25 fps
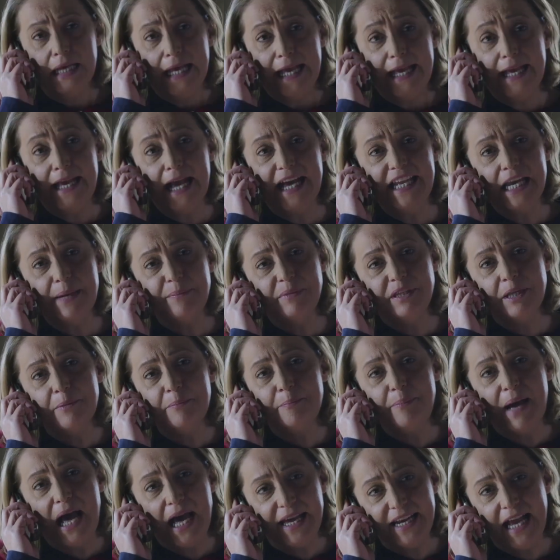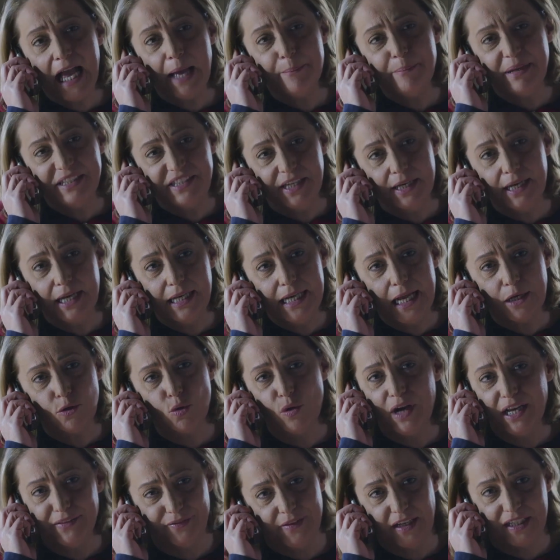ايه أنا من امبارح عم بدق لك
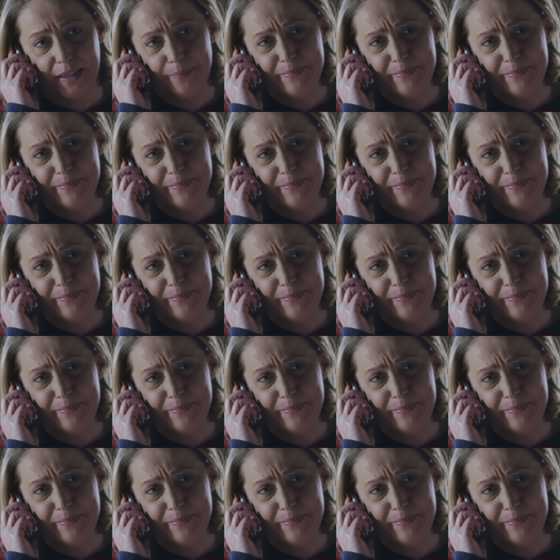وخطك